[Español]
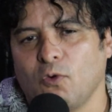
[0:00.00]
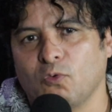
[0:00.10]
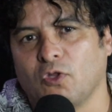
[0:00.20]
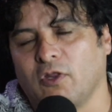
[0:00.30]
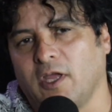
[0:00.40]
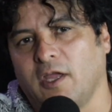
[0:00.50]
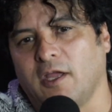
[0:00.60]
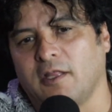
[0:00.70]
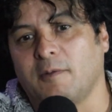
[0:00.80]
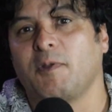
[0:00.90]
uno
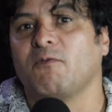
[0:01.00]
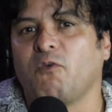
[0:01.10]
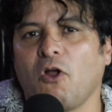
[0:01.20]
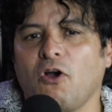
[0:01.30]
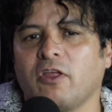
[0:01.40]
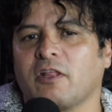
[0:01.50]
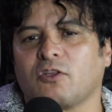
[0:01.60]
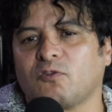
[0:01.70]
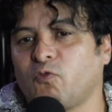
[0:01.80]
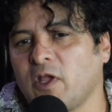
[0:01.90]
de, de, Pink Floyd,
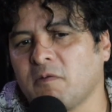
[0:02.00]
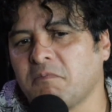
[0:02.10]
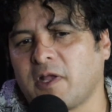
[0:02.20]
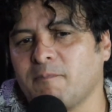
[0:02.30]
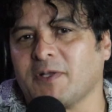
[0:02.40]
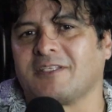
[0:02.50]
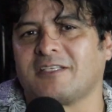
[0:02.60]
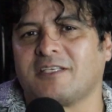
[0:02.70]
entonces fue que empecé a